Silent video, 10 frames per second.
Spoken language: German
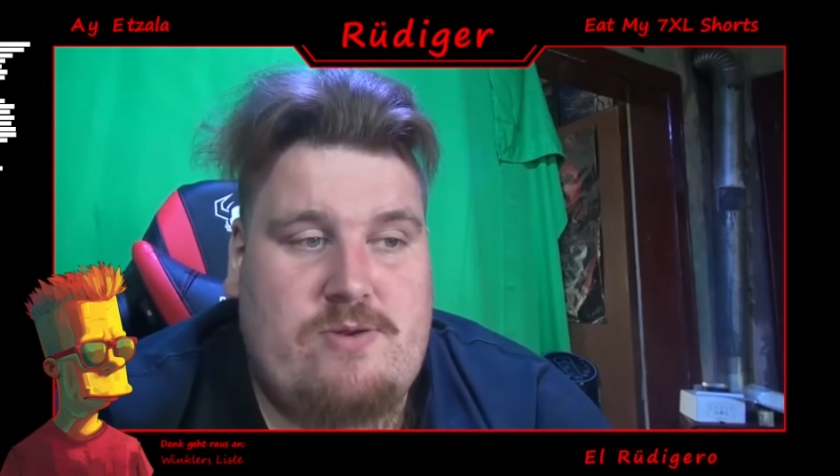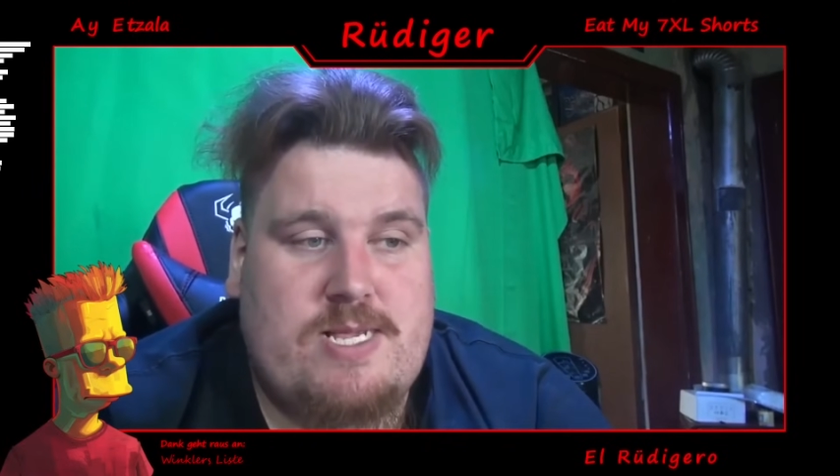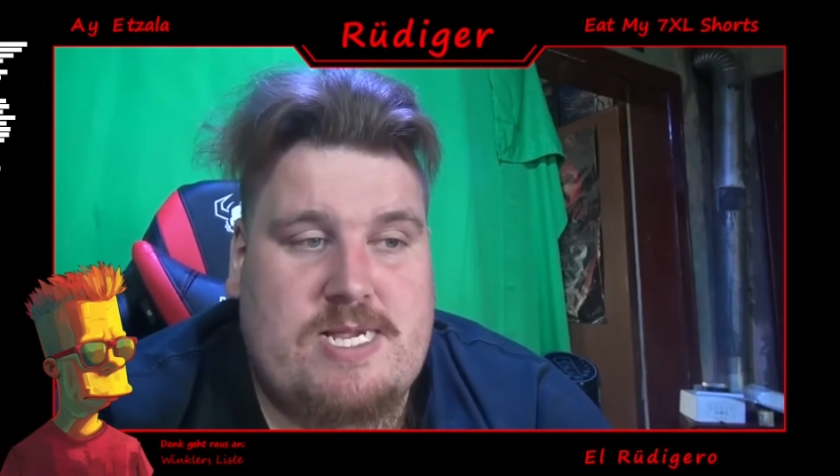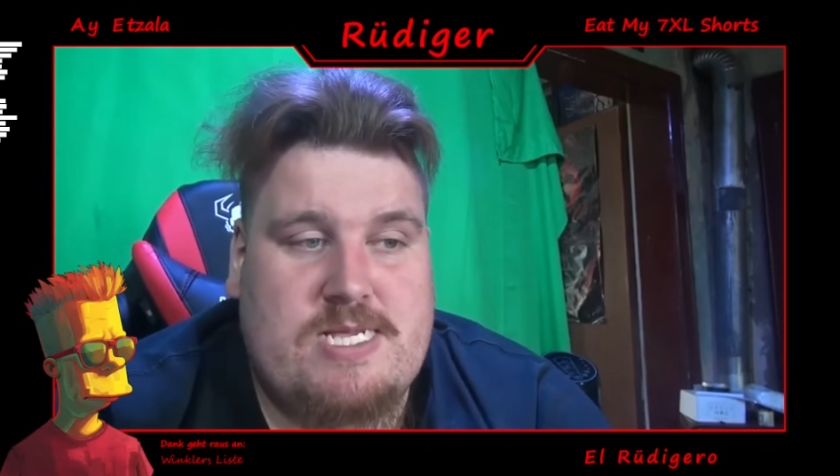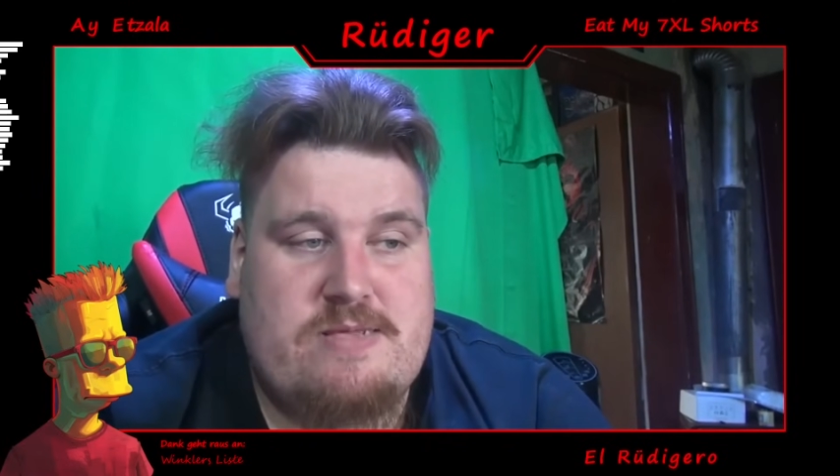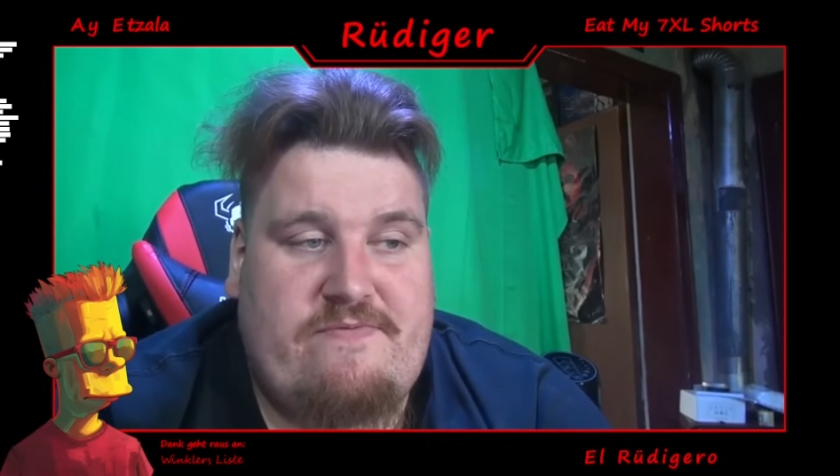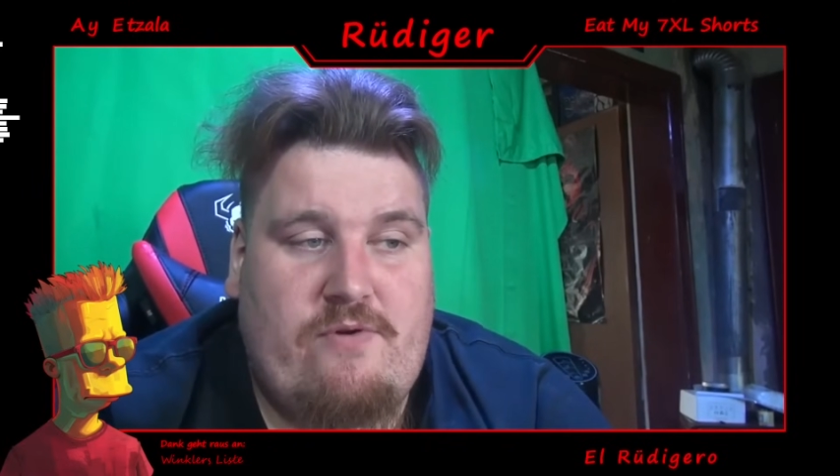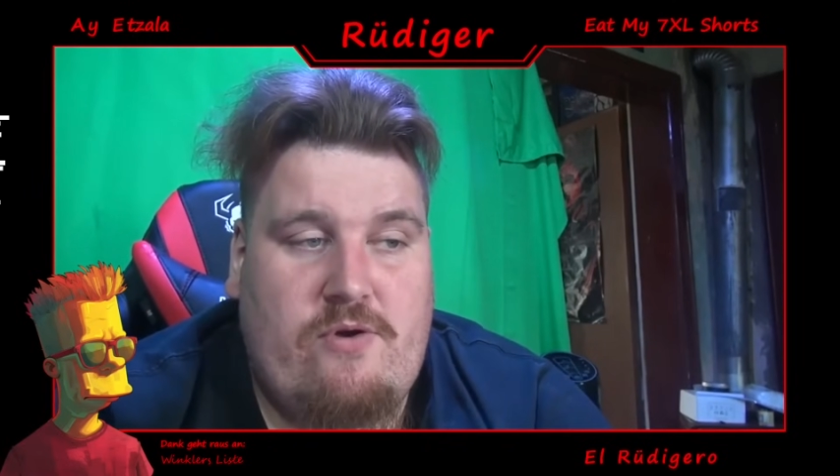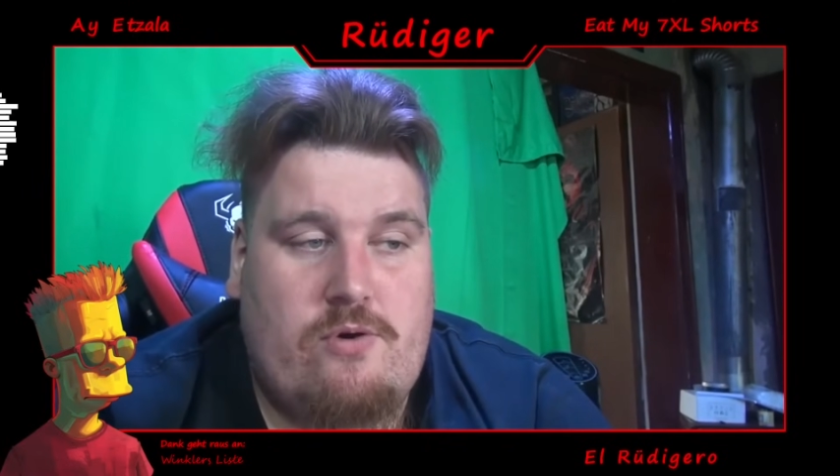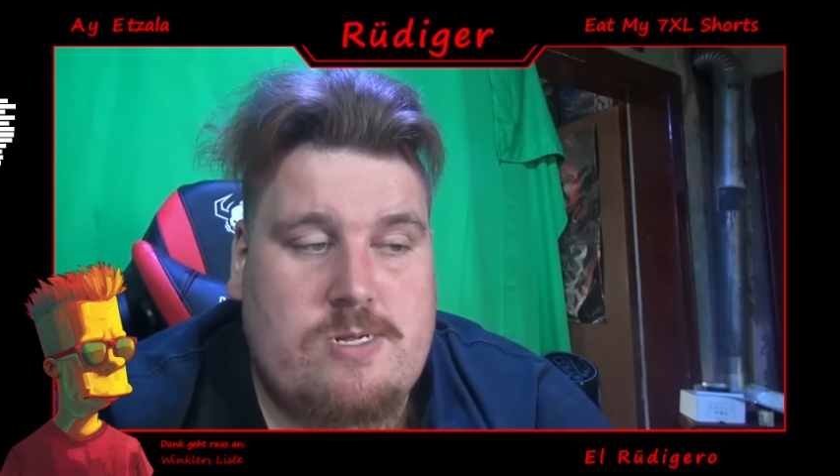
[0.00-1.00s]
durch diese ganzen
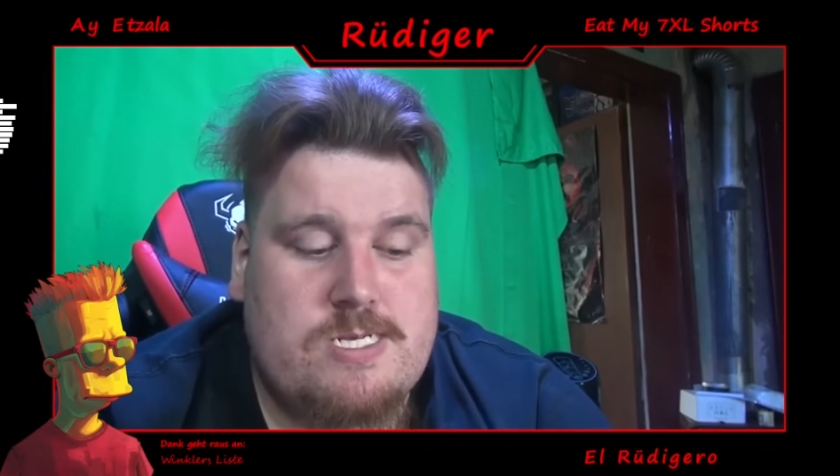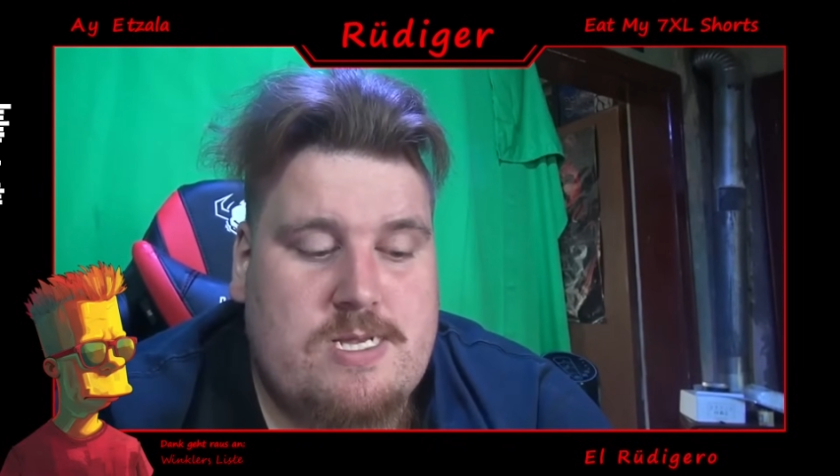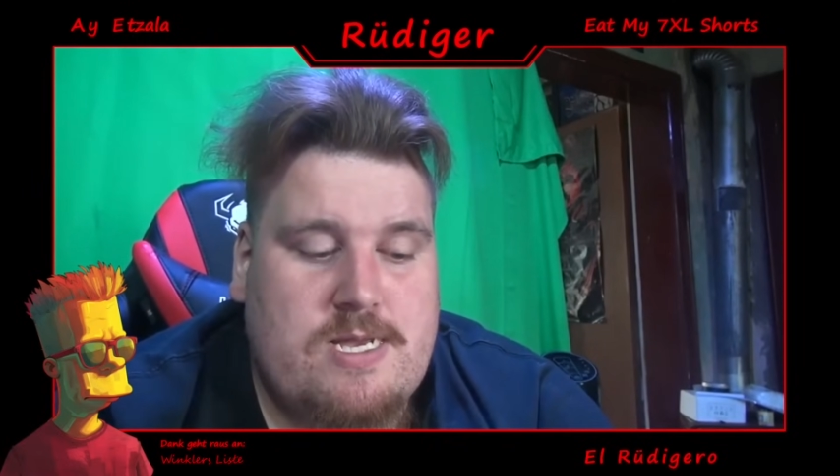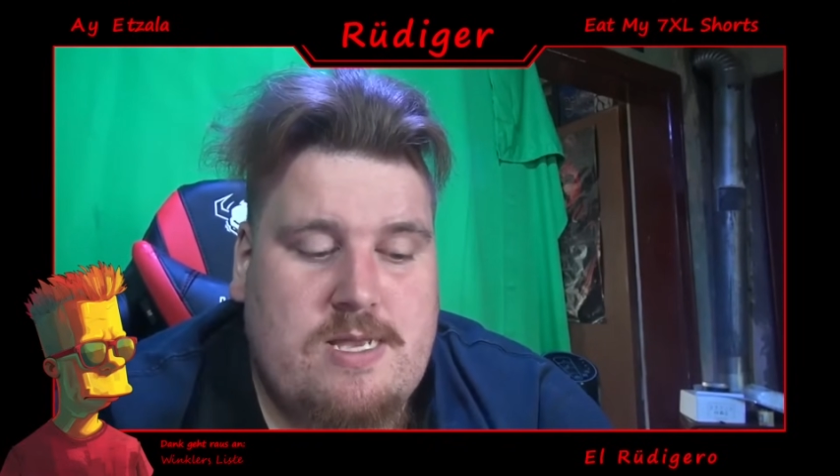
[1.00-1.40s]
Vollhongs.